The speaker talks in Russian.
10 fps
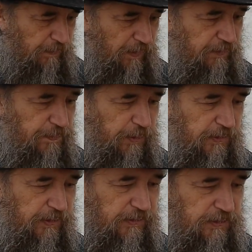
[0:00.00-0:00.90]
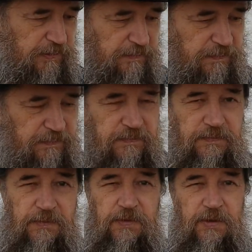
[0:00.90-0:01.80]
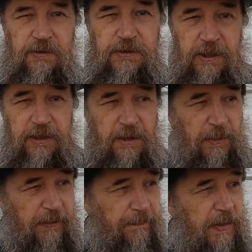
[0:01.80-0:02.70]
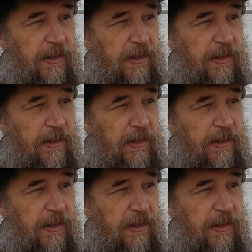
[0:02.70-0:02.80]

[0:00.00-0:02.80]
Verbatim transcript: выпил, и это наркоман.